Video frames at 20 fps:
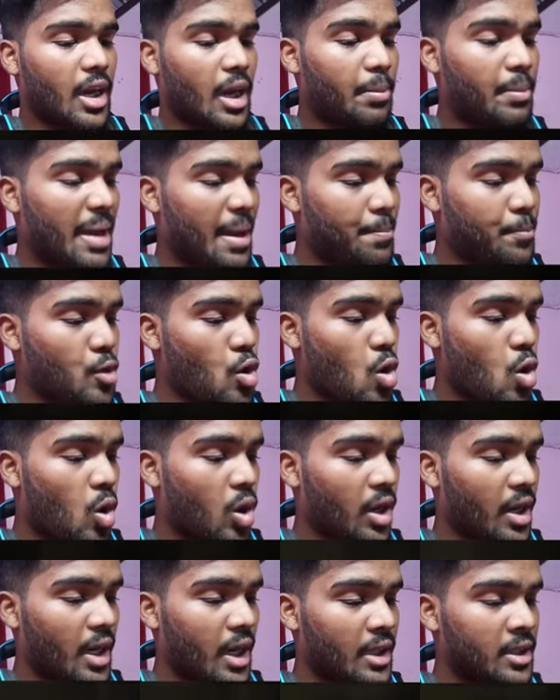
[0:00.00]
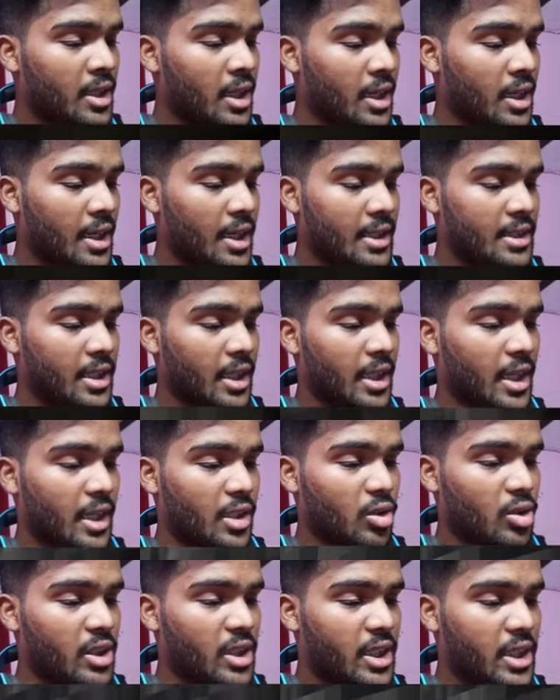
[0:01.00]
अब मैं आपको और अंदर का रास्ता
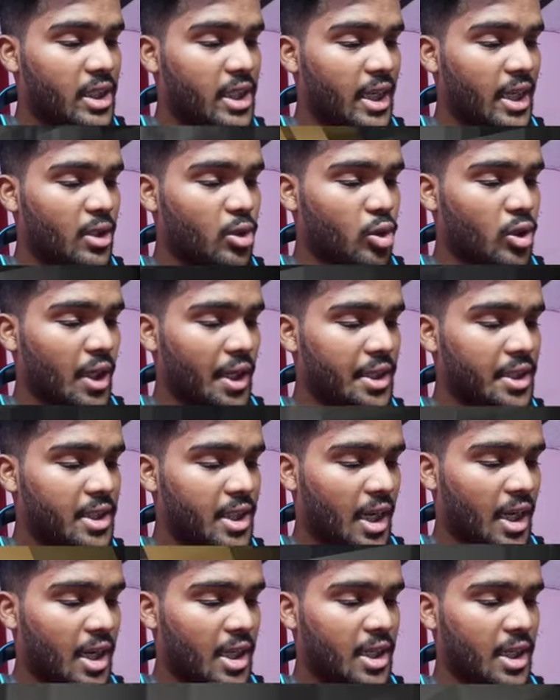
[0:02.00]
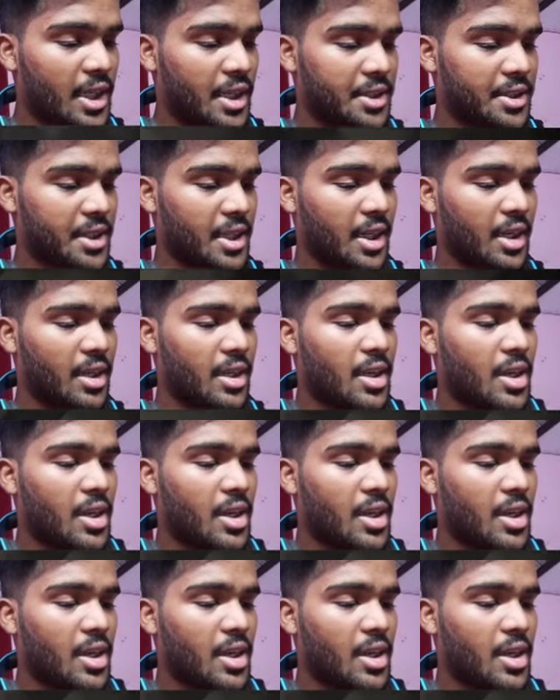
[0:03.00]
दिखाता हूँ ये तो था यहाँ का रास्ता